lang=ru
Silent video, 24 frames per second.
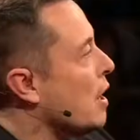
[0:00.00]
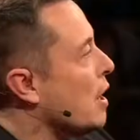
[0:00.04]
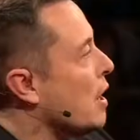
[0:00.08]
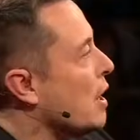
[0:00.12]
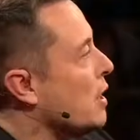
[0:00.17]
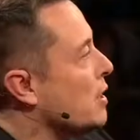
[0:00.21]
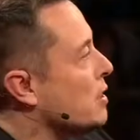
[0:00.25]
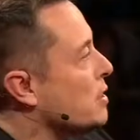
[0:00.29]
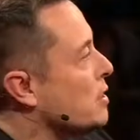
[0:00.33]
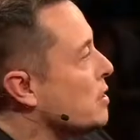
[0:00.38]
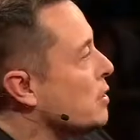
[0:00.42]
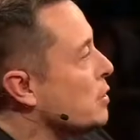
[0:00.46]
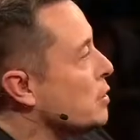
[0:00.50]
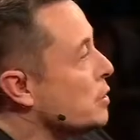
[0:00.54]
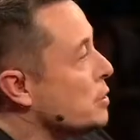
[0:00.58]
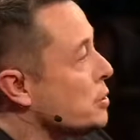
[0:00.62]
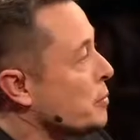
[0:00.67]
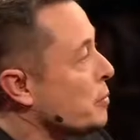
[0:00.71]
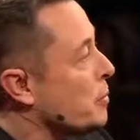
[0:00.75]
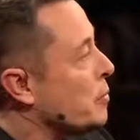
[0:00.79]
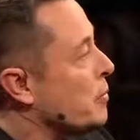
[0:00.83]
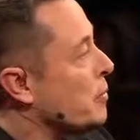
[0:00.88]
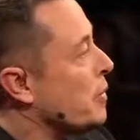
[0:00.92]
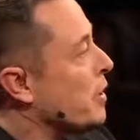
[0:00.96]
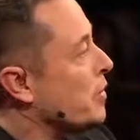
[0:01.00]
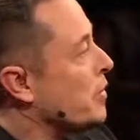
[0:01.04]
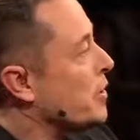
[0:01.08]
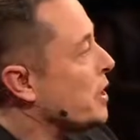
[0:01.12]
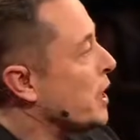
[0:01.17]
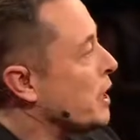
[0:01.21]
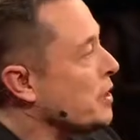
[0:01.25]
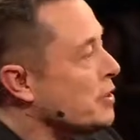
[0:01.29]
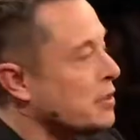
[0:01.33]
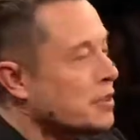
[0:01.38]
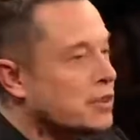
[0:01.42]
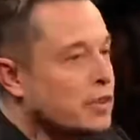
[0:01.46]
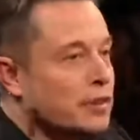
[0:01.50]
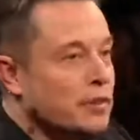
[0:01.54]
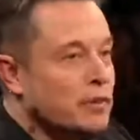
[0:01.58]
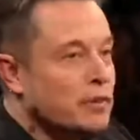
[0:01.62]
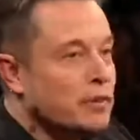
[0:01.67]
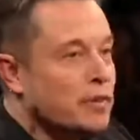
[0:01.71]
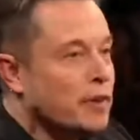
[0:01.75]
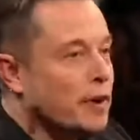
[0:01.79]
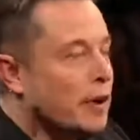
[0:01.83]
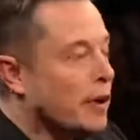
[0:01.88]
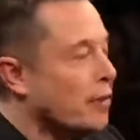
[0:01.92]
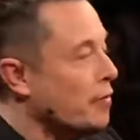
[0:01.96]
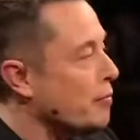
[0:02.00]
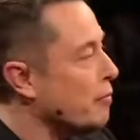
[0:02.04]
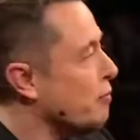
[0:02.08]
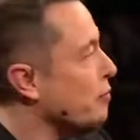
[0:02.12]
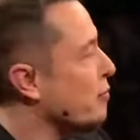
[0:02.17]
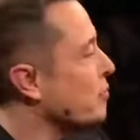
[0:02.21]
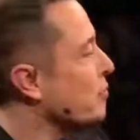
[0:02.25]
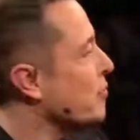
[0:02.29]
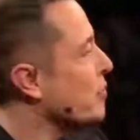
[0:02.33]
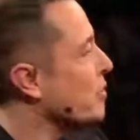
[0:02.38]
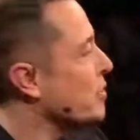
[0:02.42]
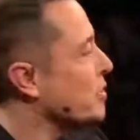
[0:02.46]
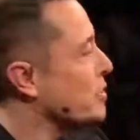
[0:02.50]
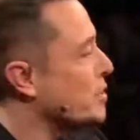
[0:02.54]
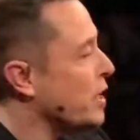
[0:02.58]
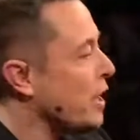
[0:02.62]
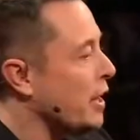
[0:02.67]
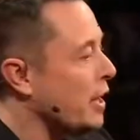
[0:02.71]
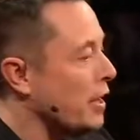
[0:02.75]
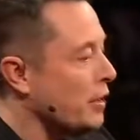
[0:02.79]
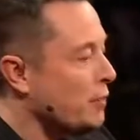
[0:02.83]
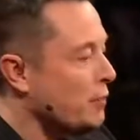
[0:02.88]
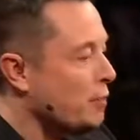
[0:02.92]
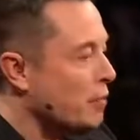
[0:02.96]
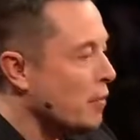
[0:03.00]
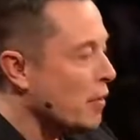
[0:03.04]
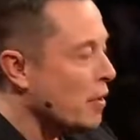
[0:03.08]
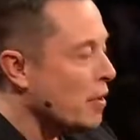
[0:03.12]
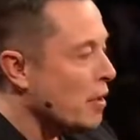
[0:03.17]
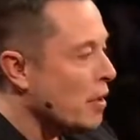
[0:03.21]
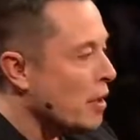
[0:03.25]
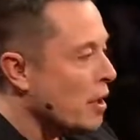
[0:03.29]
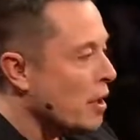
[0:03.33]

Около 130 uh, миль в час. Ну, например, из э,